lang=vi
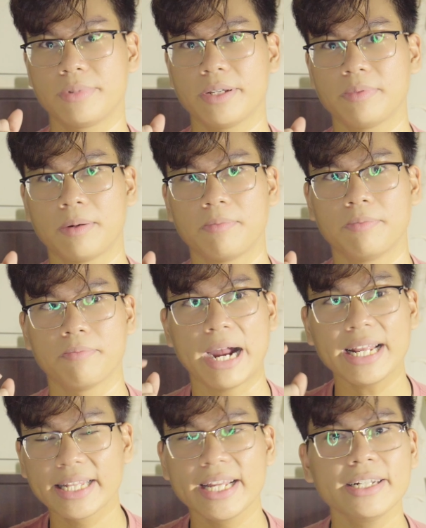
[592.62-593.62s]
trong vòng
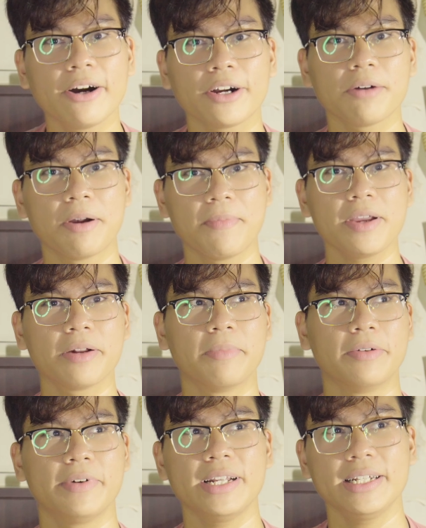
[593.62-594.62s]
7 tiếng thôi. Các bạn biết là
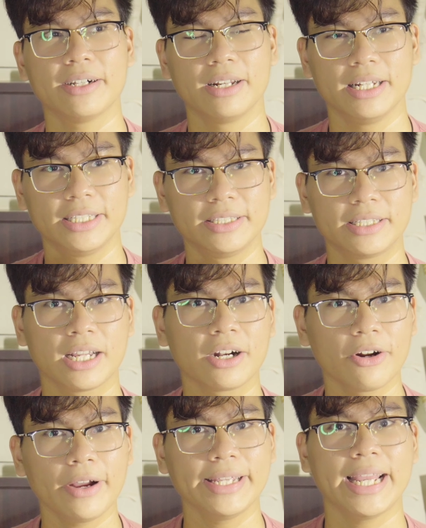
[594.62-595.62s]
mình phải gọi là
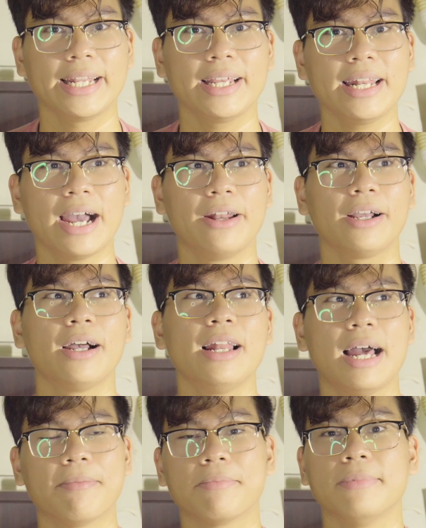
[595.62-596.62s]
cân đối thời gian như thế nào để có
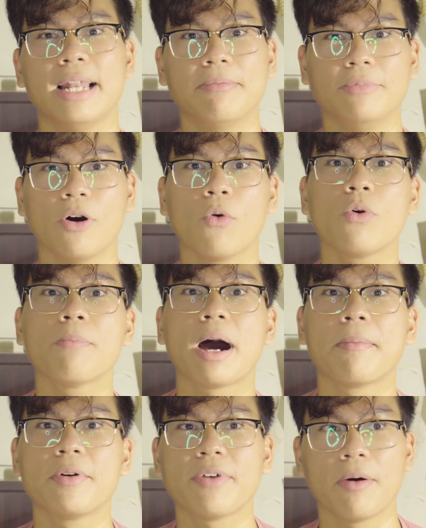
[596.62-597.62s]
thể làm đủ
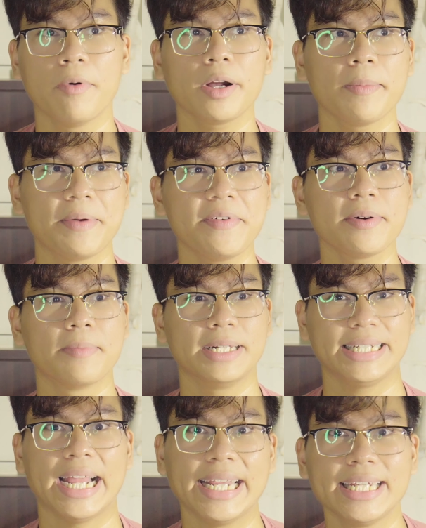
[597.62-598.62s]
30 phòng á. Bởi vì
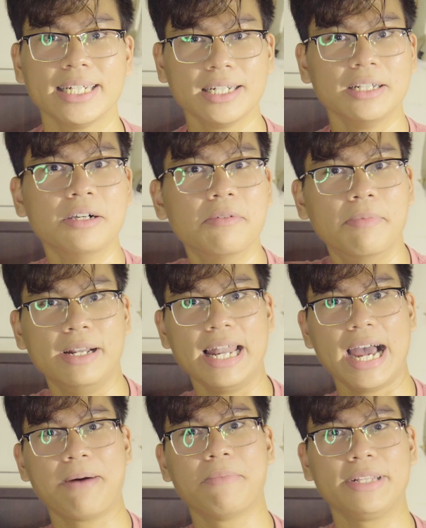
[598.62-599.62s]
mình
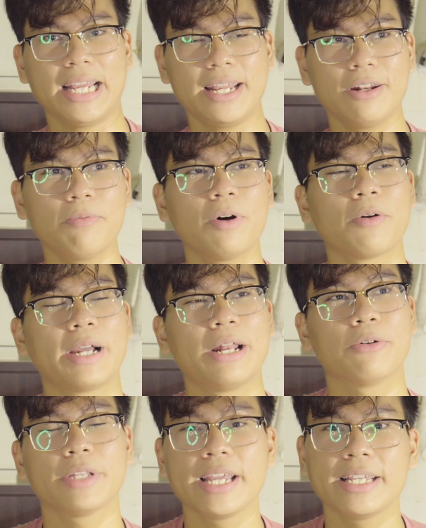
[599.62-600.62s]
chạy lúc vào ngày
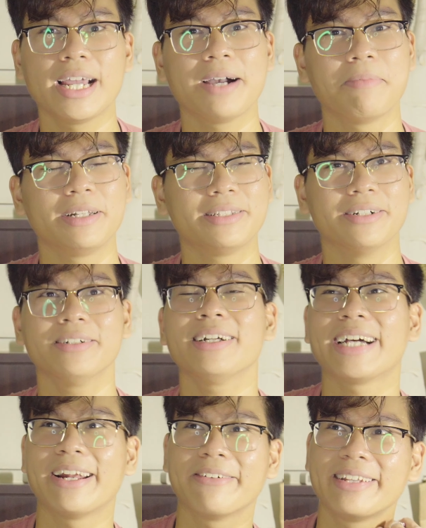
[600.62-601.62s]
đầu tiên nha, mình tưởng
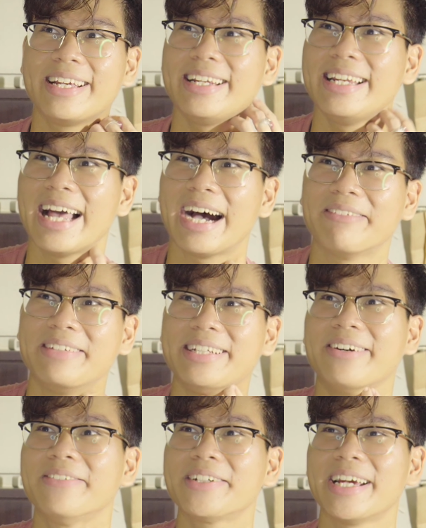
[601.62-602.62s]
là ngày đầu tiên đi làm thì cũng